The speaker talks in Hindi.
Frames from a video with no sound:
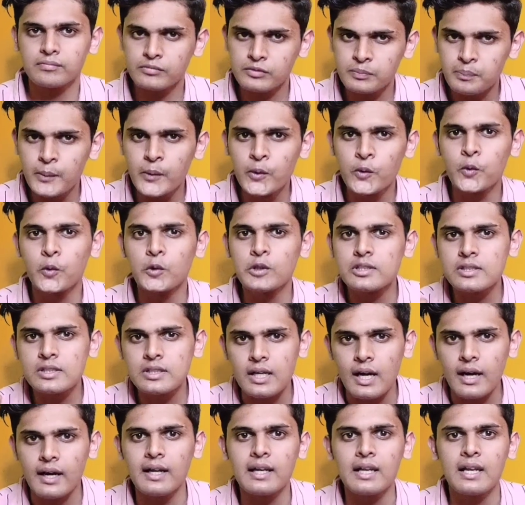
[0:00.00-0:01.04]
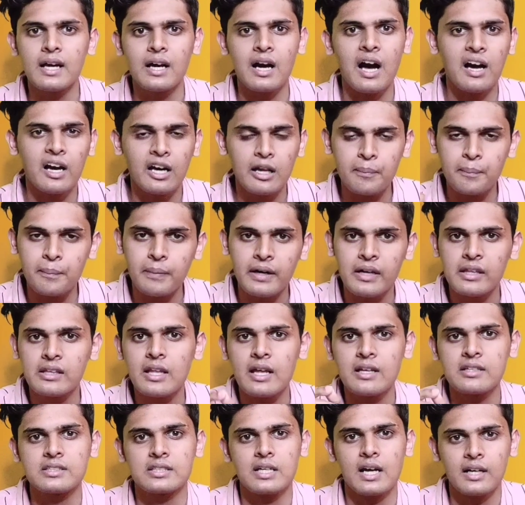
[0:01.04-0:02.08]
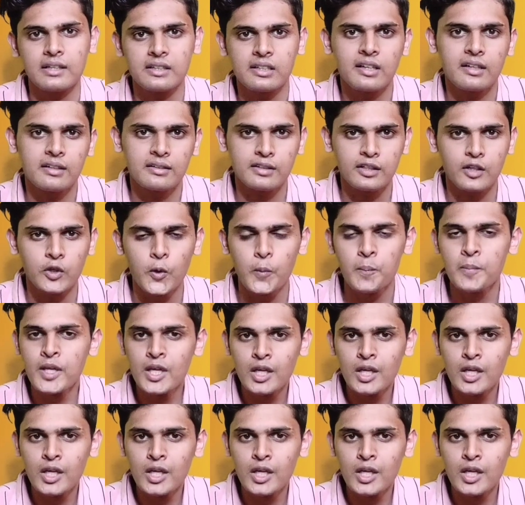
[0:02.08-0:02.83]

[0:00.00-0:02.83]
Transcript: बिल्कुल स्ट्रगल लगाकर पढ़ना स्टार्ट करते हो